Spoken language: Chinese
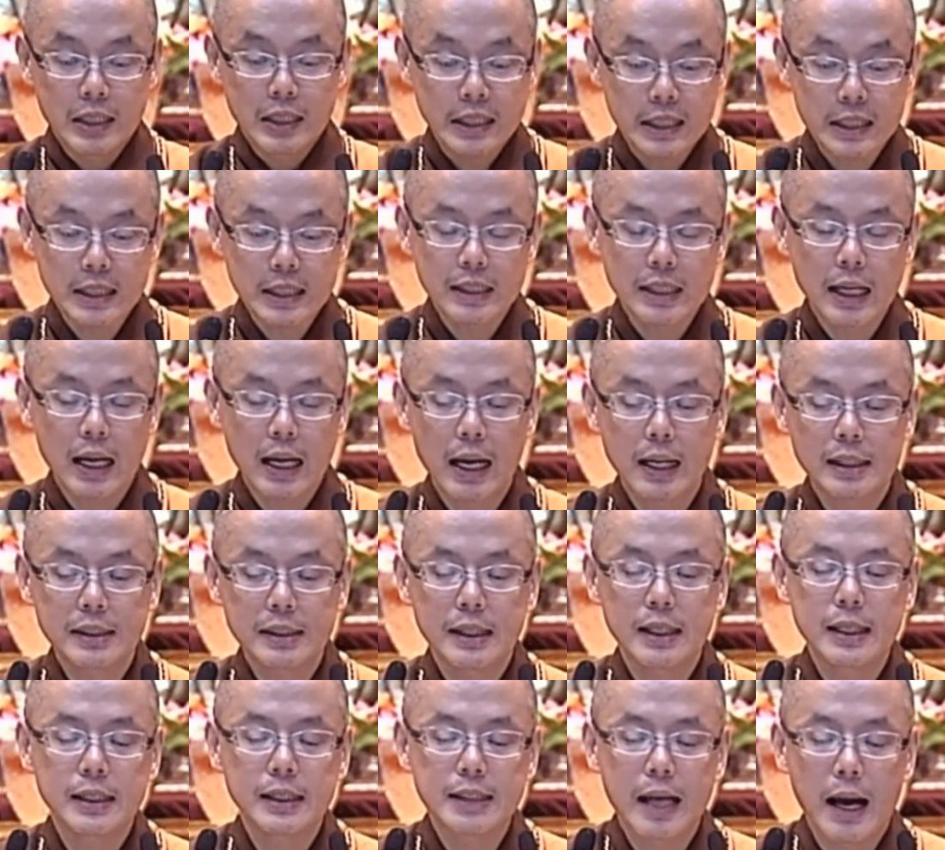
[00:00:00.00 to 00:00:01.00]
事实上，他
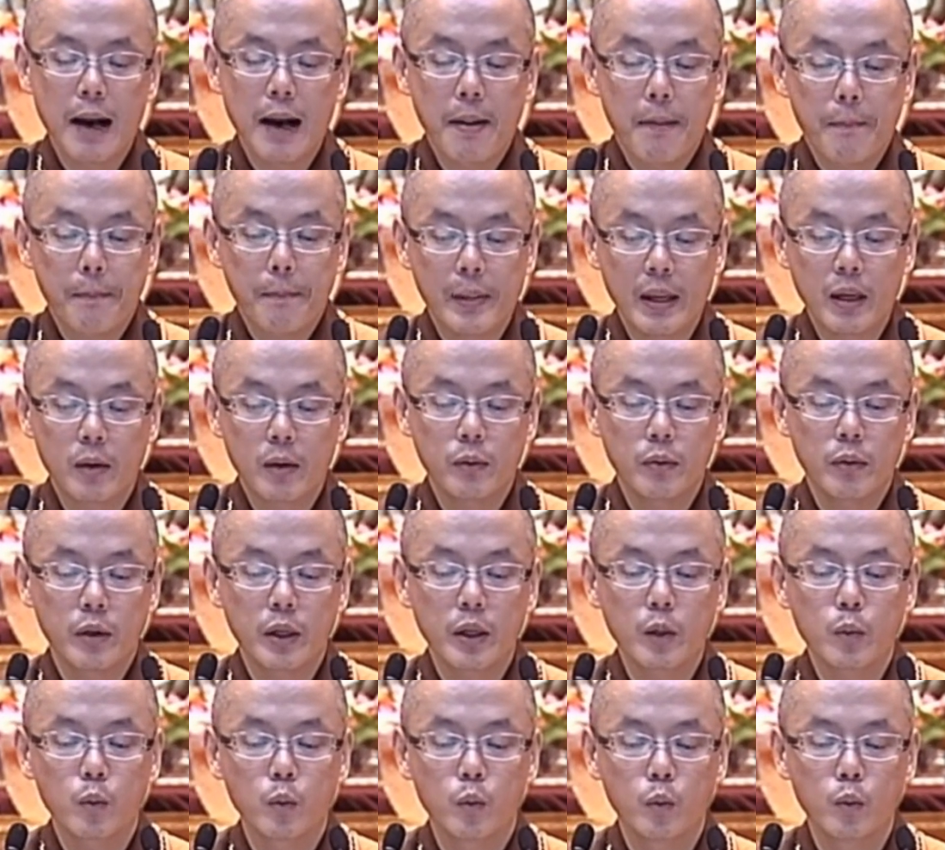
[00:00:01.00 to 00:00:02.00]
这里讲比
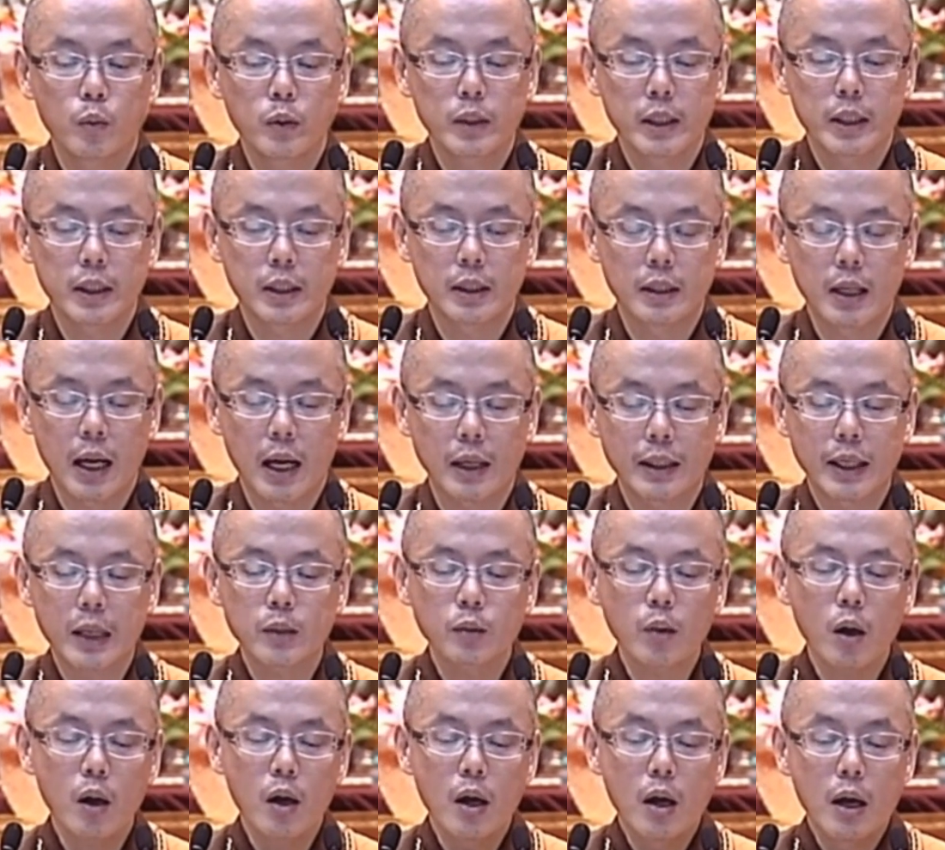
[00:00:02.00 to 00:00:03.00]
于无时啊，
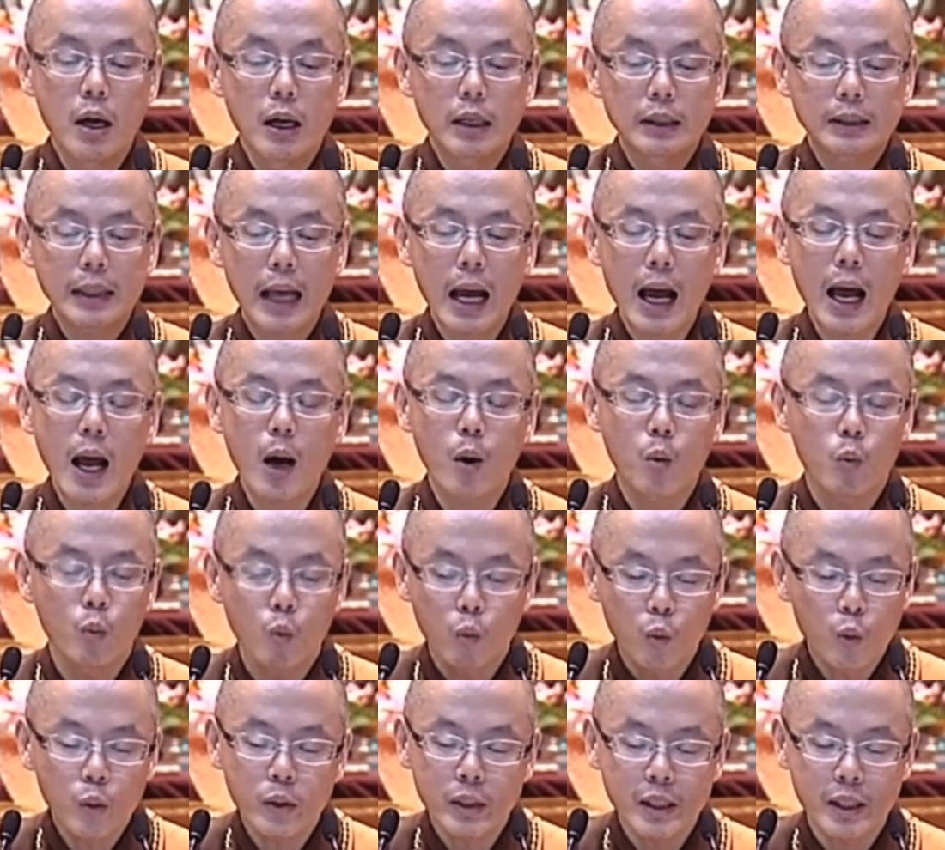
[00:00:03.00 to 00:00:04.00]
他说。 他
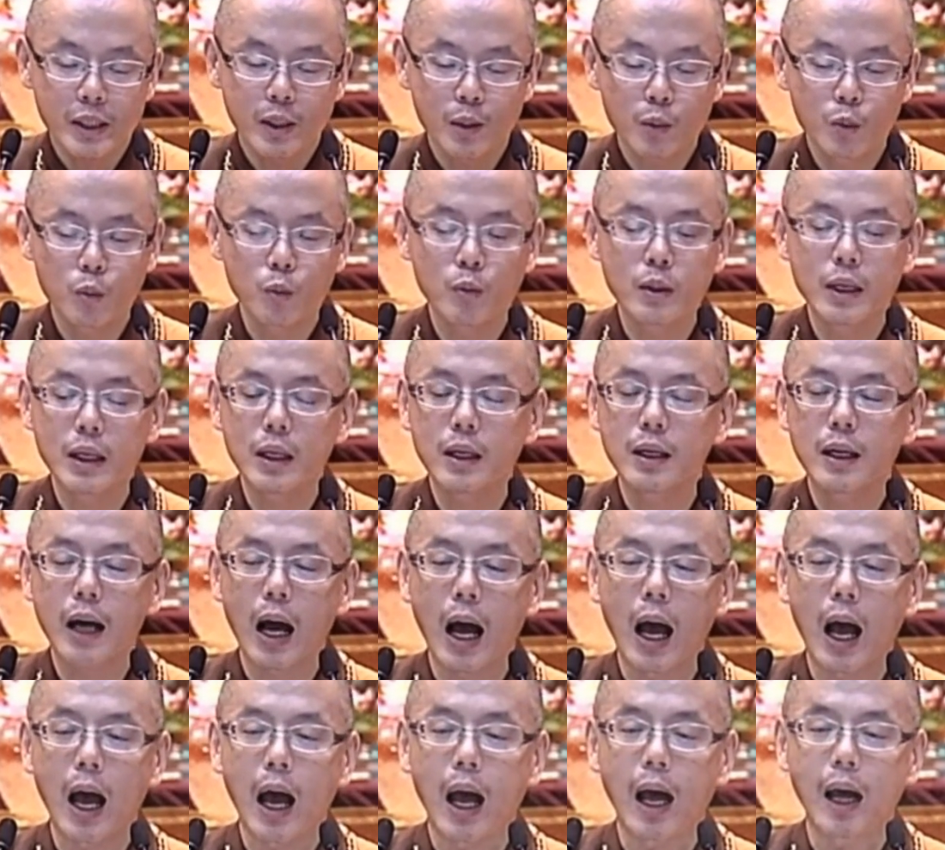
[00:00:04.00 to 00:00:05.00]
无时无刻
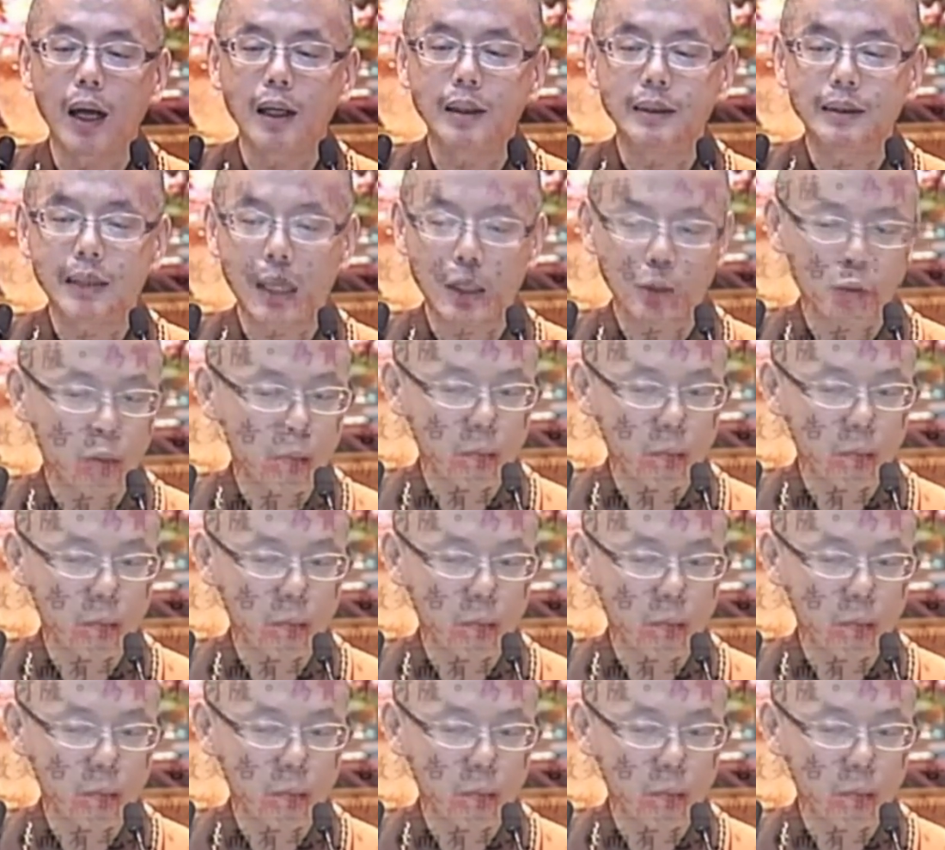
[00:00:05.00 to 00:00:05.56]
啊，他